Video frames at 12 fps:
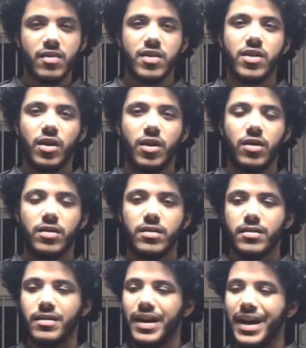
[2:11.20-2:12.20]
الاصدقاء
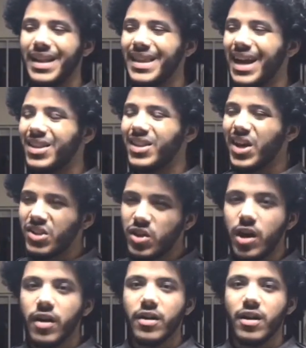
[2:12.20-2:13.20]
انك
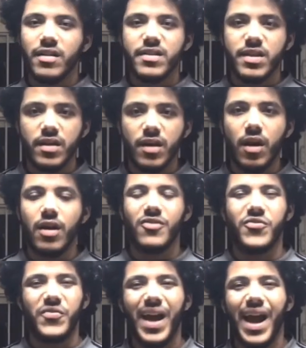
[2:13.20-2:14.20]
تختار
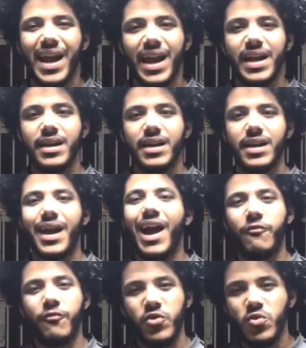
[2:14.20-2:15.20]
اصدقاء فعلا
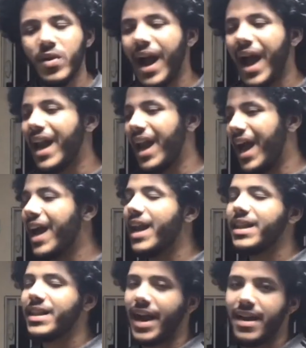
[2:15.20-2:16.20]
يحفزوك على الحاجه
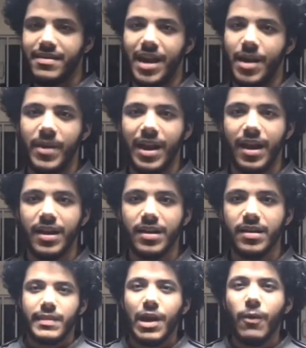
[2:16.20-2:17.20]
اللي انت عايز تعملها
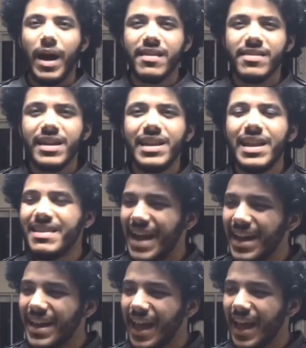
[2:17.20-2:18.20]
لو حسيت
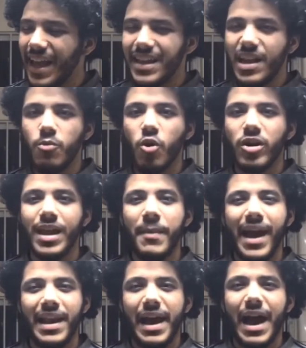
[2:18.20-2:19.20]
لثانيه ان
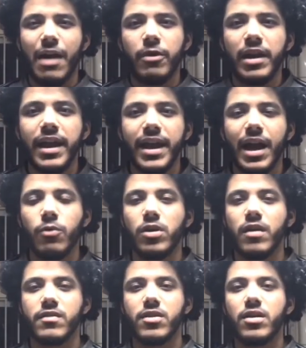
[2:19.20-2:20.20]
المجتمع اللي حواليك او
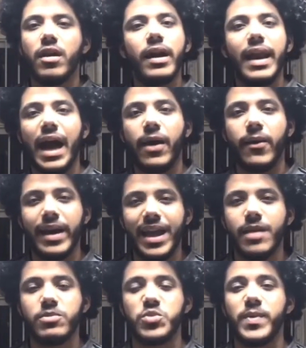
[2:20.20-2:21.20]
الاصدقاء اللي
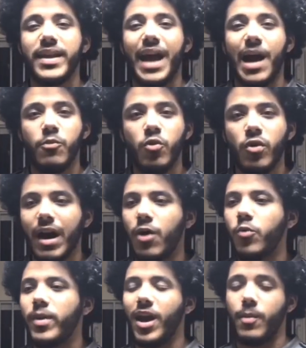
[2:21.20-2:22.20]
حواليك مش بيدعموك
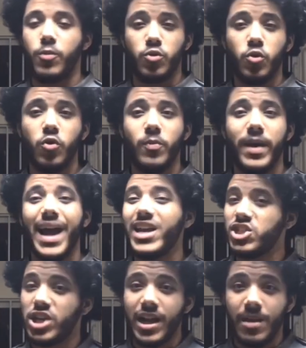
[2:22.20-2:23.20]
او بيحبطوك
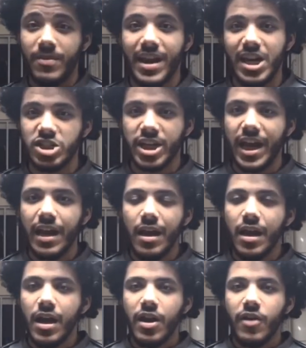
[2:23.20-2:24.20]
باي شكل من الاشكال